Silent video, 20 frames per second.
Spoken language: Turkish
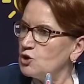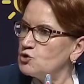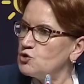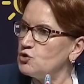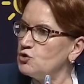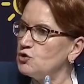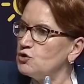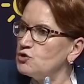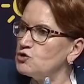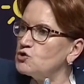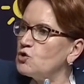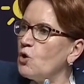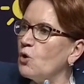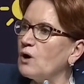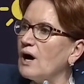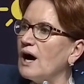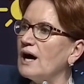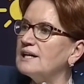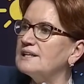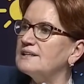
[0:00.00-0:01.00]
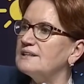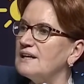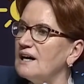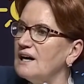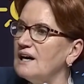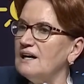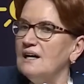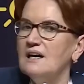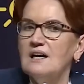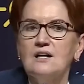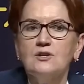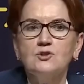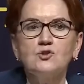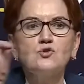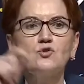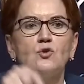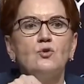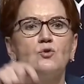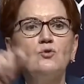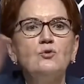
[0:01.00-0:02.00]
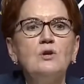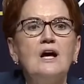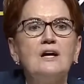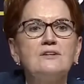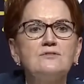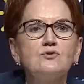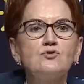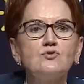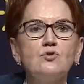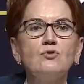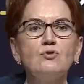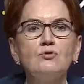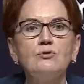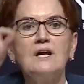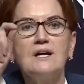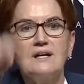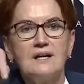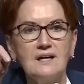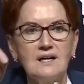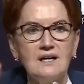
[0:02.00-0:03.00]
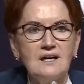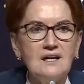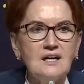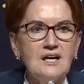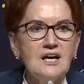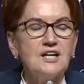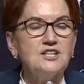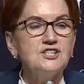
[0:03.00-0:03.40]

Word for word: çünkü sokakta sorulan sorulara